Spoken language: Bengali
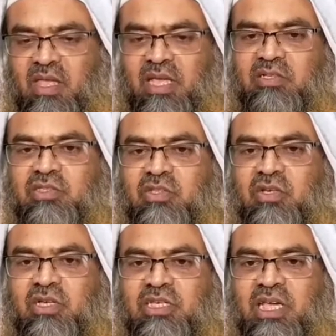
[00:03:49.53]
এখন তো
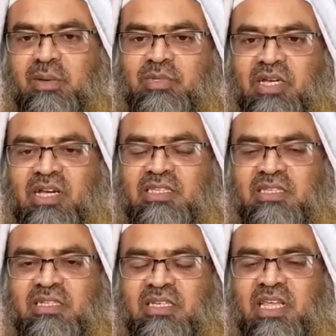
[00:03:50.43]
ইয়া আব্দুল
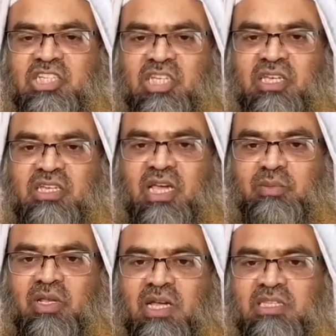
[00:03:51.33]
কাদের লিল্লা সাই ইয়া
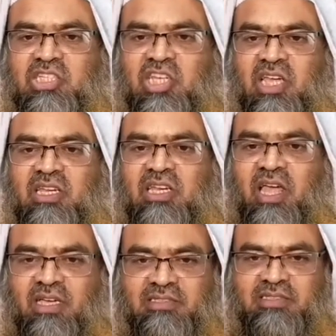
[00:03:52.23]
আব্দুল কাদের সাইয়ান
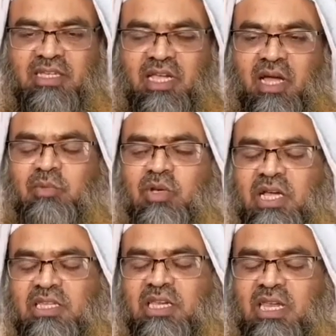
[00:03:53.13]
লিল্লা আব্দুল
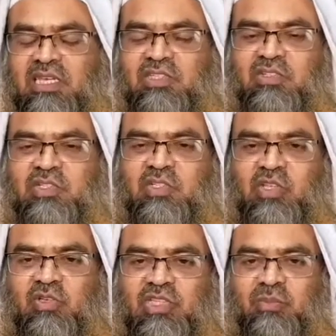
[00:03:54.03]
কাদের আল্লাহর জন্য কিছু
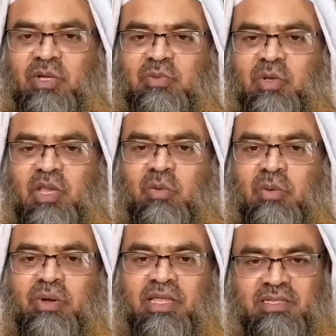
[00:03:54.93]
দেওয়া যায় মানুষ বলার
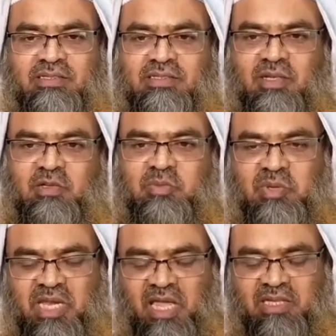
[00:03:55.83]
অভাব নেই
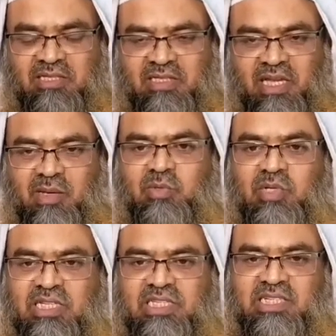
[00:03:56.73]
নওয়াজবিল্লা আব্দুল
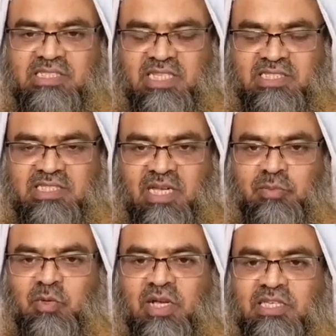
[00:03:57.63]
কাদের কাছে চাচ্ছে
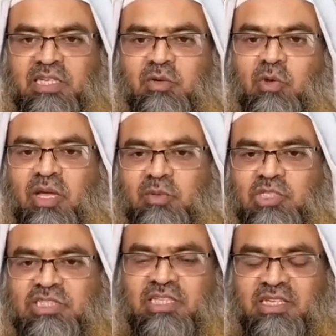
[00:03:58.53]
আব্দুল কাদের গোলাম হচ্ছে